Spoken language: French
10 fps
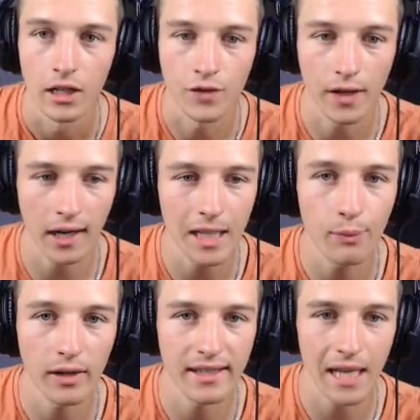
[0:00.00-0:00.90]
Je vais regarder
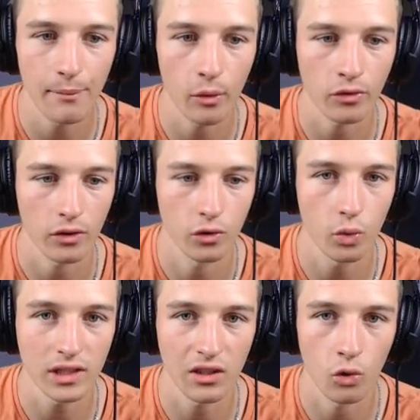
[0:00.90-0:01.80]
pour les arbres par contre. Du
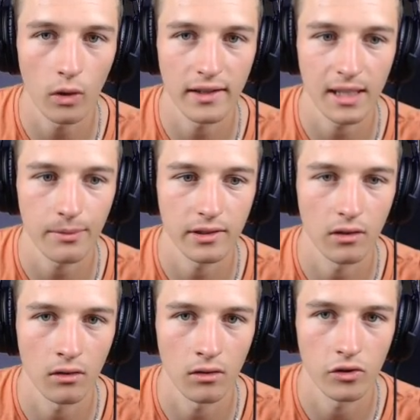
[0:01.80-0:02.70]
coup, c'est dans quoi les arbres C'est
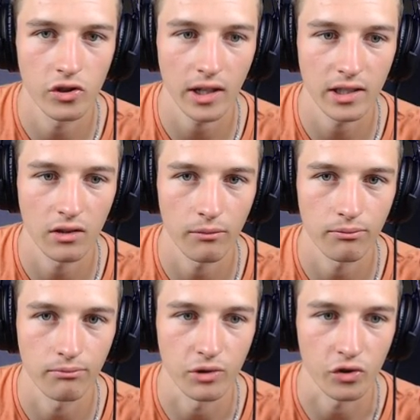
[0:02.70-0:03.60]
dans, je dirais, c'est dans.
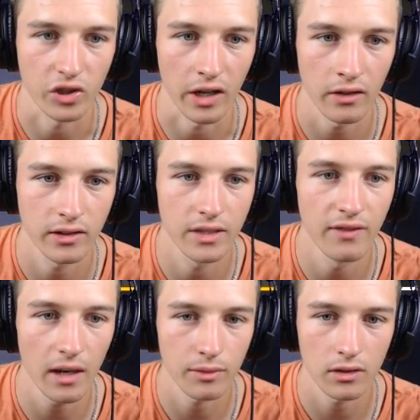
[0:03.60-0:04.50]
J'en sais rien,
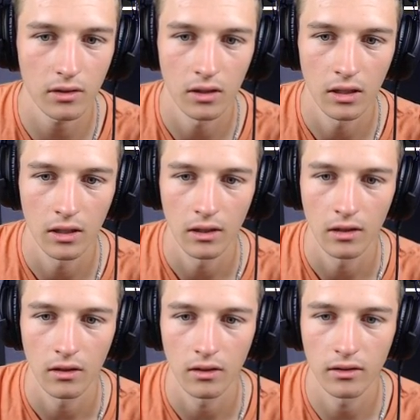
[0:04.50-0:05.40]
divers Décoration, non
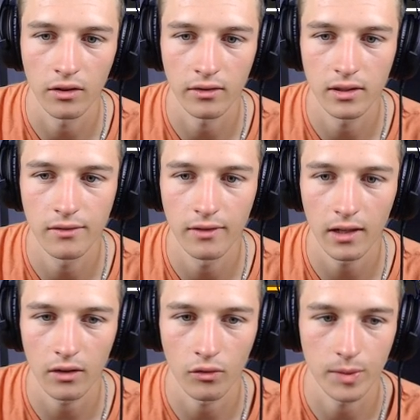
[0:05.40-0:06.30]
Dans
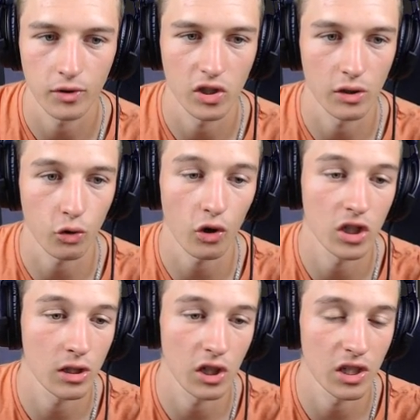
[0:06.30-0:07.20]
divers. Non, je, crois que
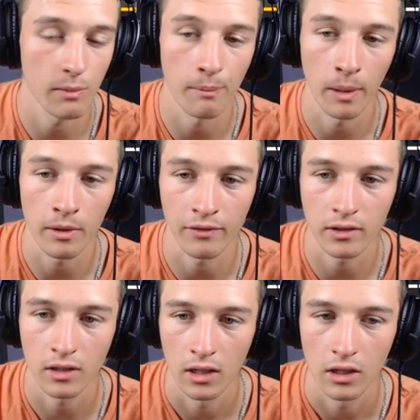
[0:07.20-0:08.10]
je, les ai même pas mis en fait.
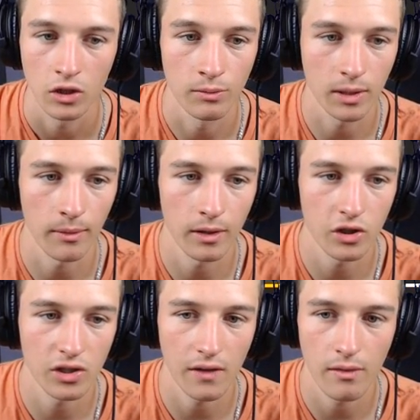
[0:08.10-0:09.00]
Il me semblait que
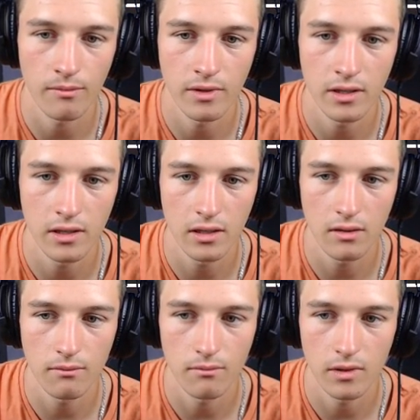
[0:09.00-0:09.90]
je les avais
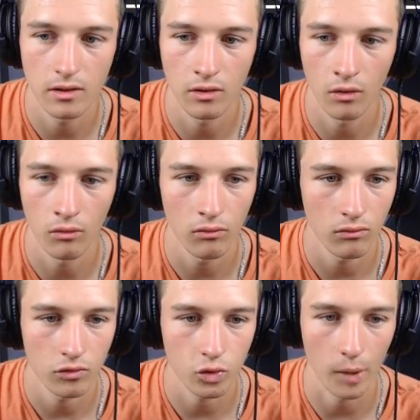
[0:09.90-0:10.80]
mis, mais non,
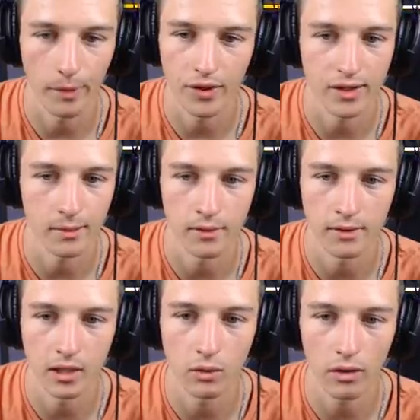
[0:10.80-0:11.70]
je crois pas que je les ai mis.
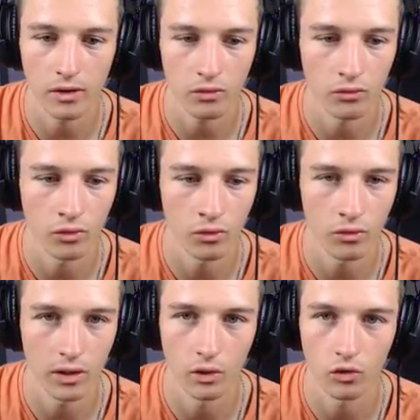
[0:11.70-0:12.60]
Décoration, non,
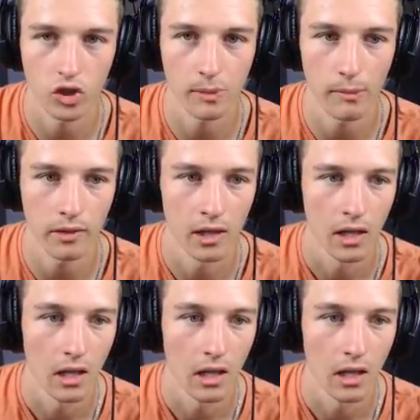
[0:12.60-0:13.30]
et non, je les ai pas mis.